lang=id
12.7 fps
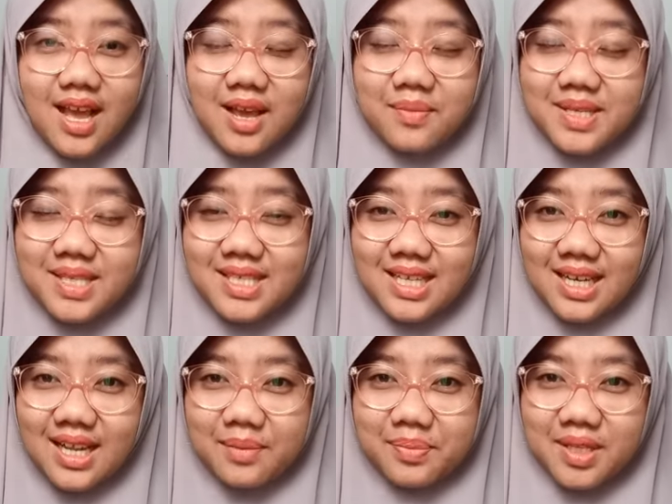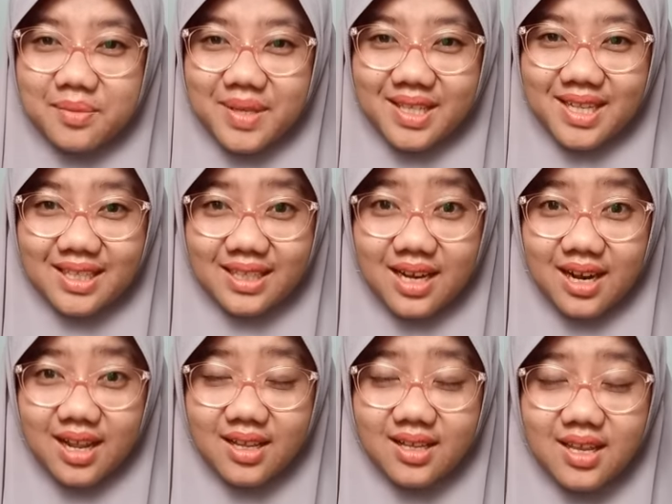Habis Gelap Terbitlah
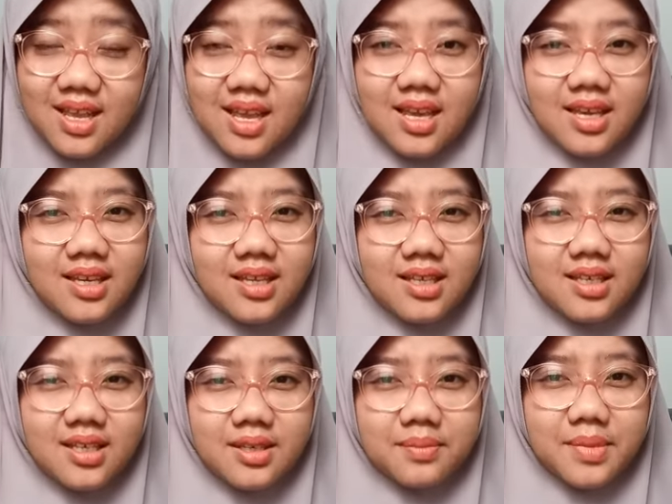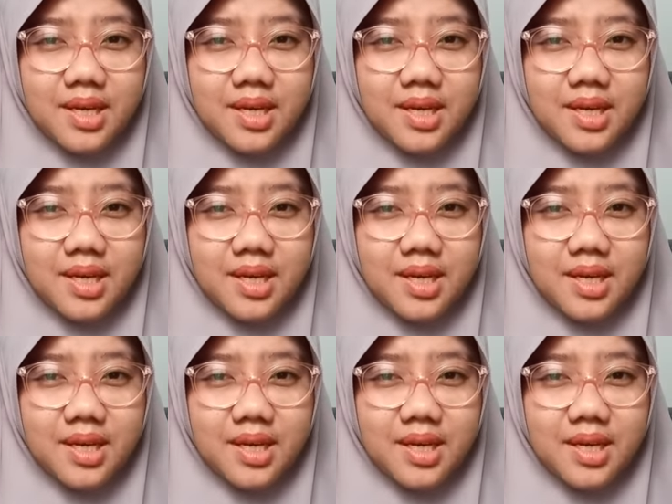Terang, ini